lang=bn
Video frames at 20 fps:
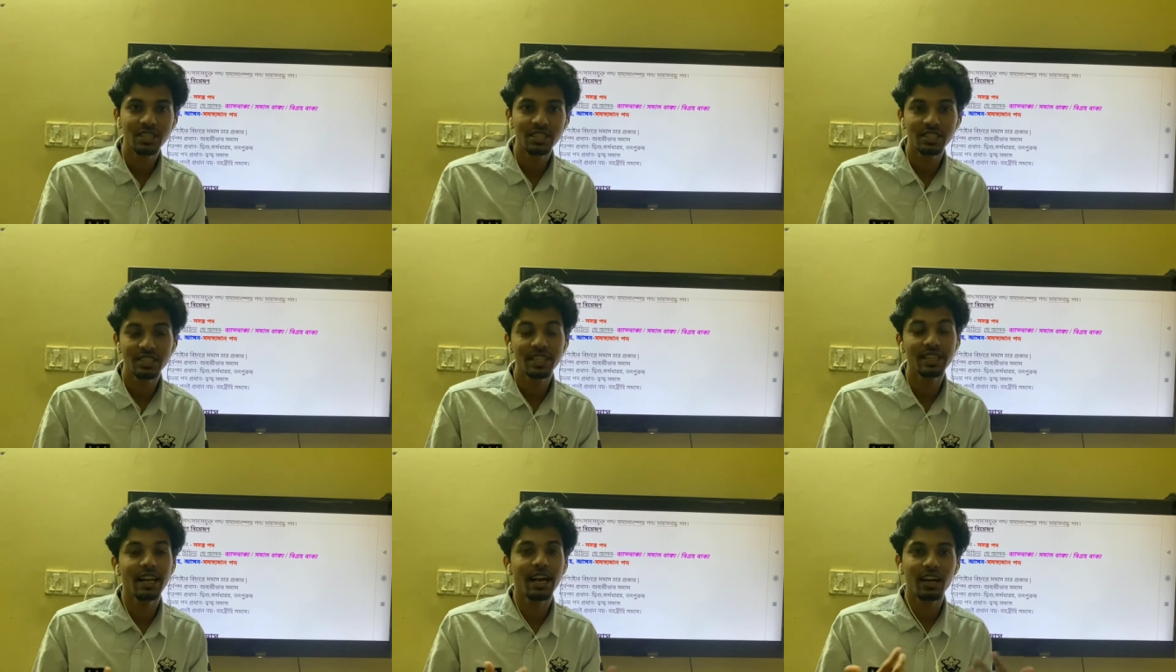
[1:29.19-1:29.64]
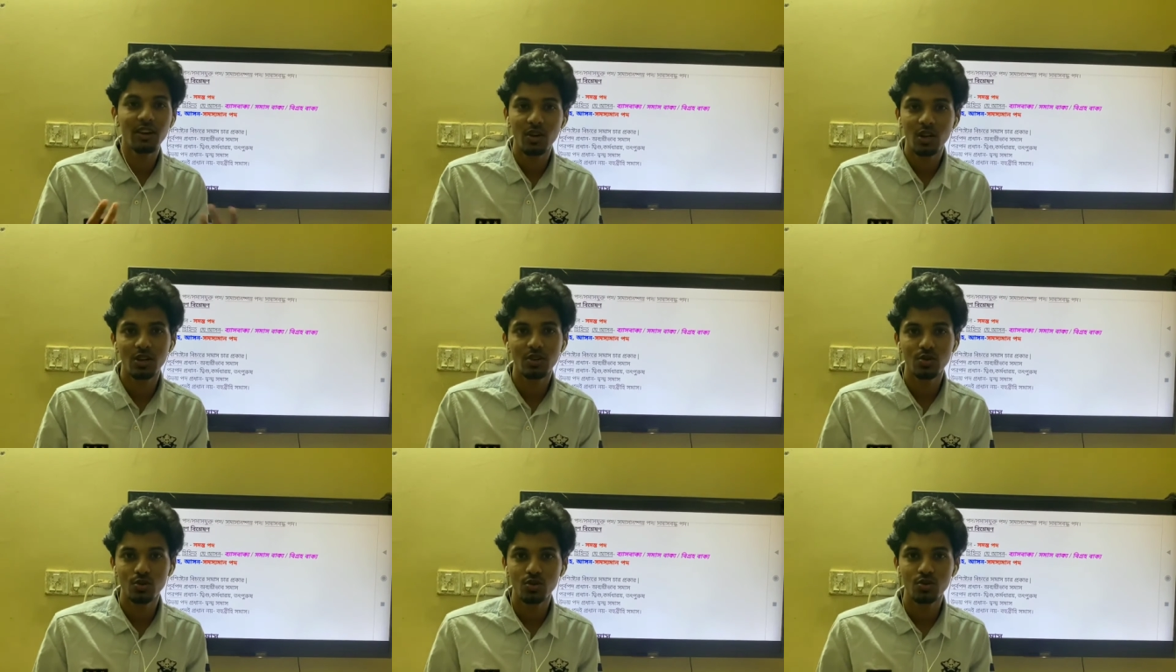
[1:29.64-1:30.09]
এসে সে নাক
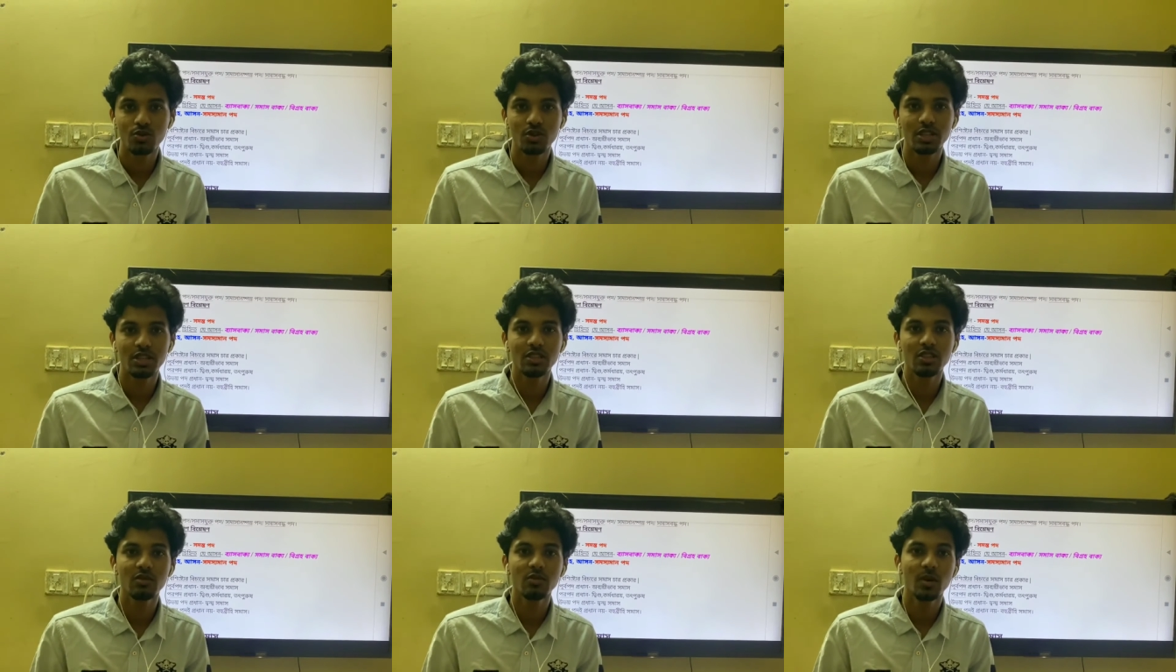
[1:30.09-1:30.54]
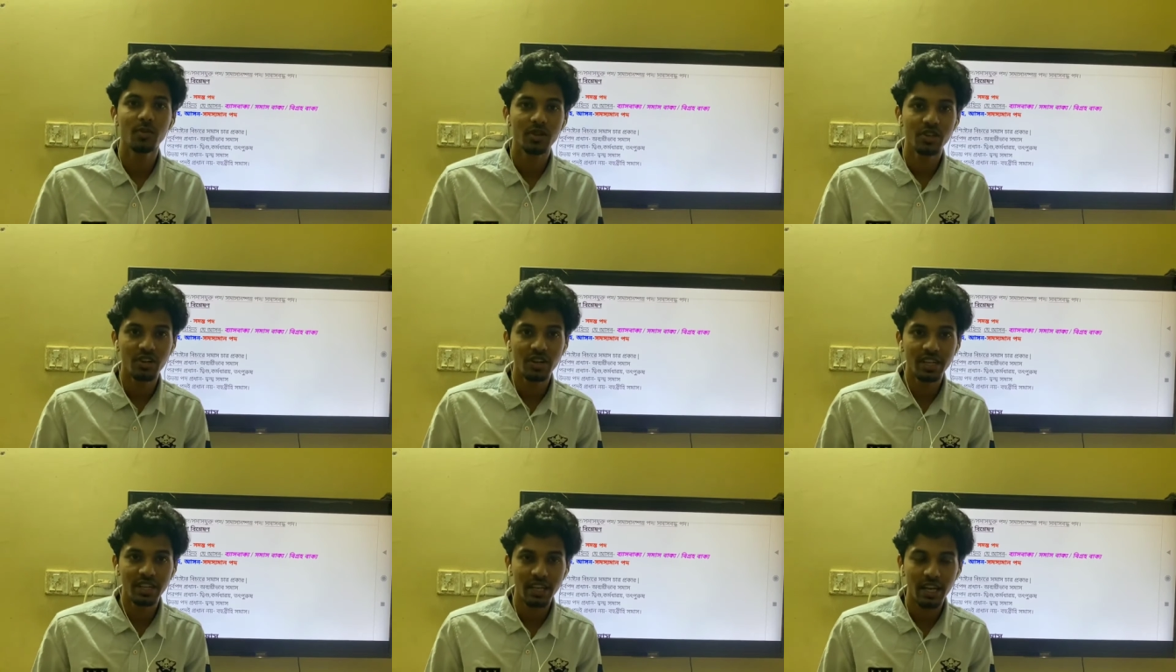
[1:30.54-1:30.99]
গলানো শুরু করে দিল
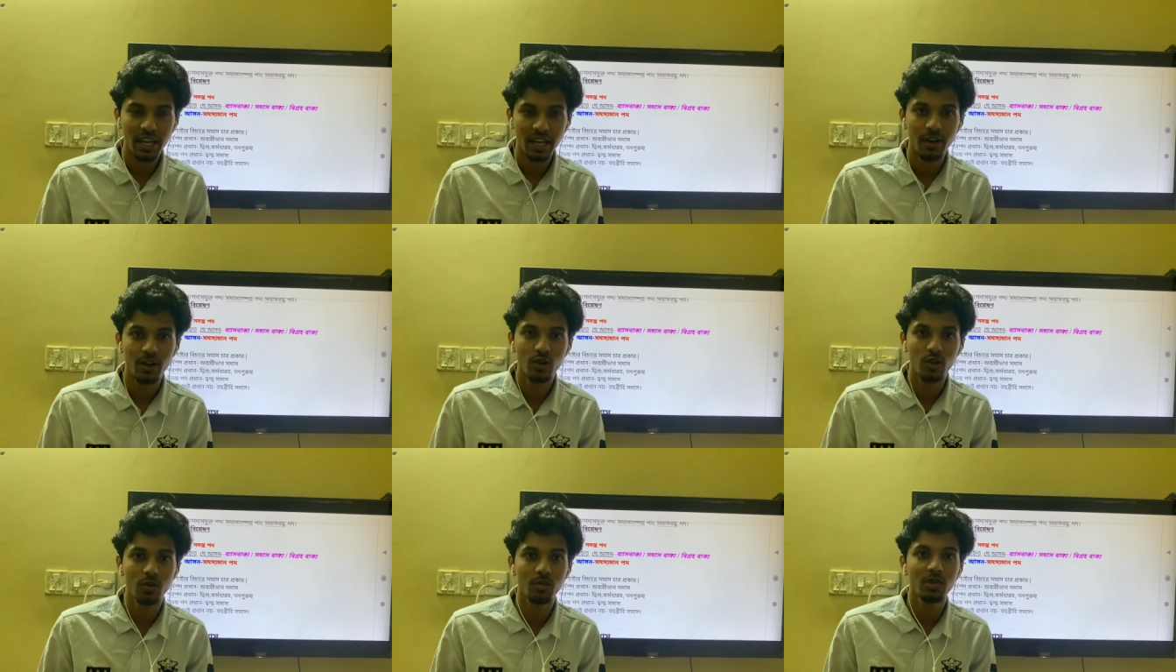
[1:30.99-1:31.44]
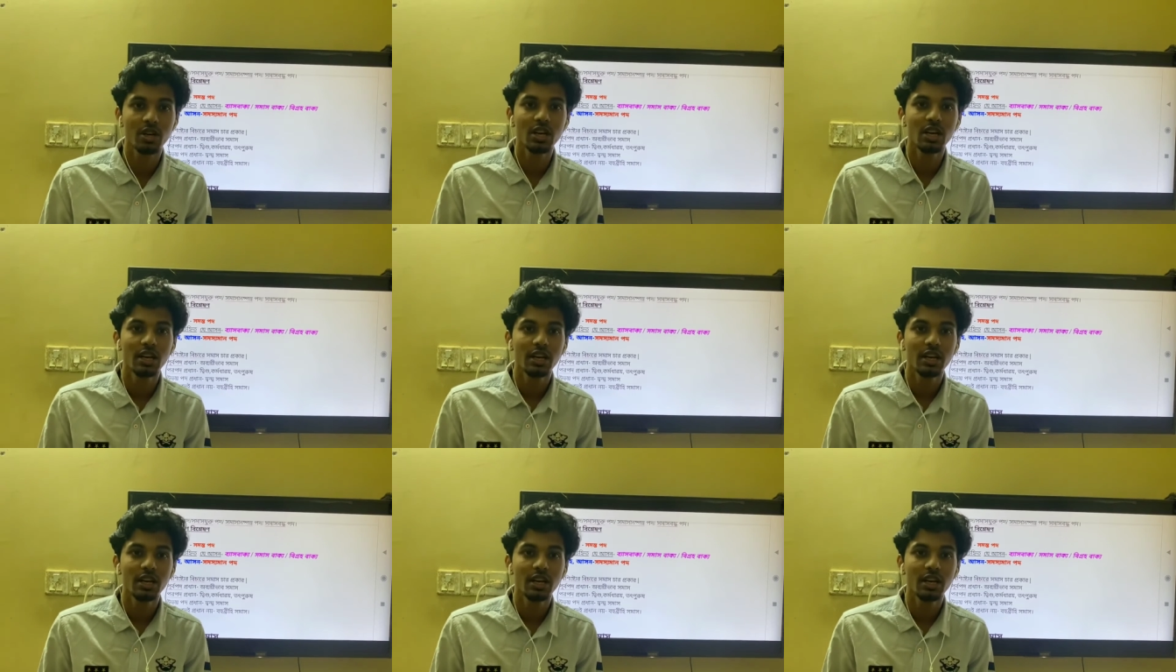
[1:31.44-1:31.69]
ব্যাপারটা অনেকটা এরকম